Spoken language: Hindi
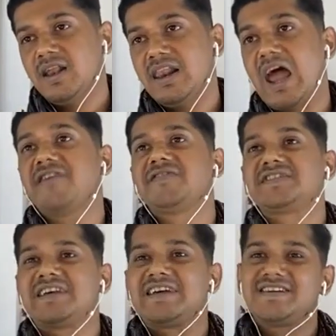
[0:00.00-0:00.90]
लाइफ
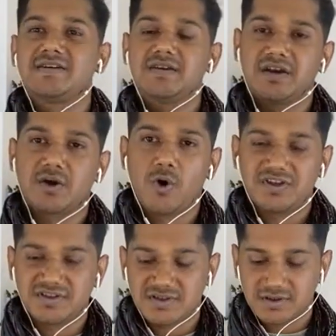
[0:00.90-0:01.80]
इज हिडन इन
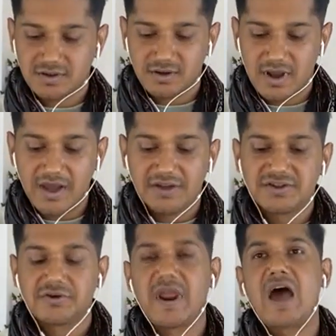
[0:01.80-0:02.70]
क्वेस्ट एंड
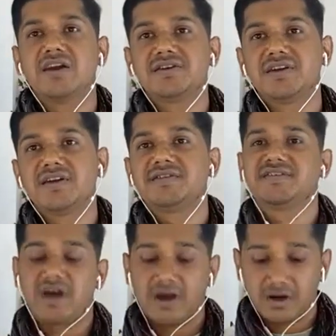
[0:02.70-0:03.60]
इट्स रियलिटी इन
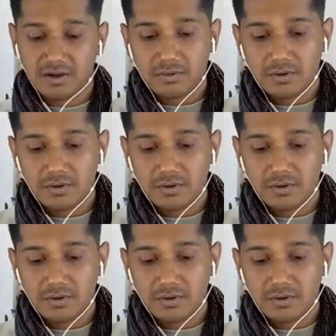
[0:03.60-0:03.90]
डिजायर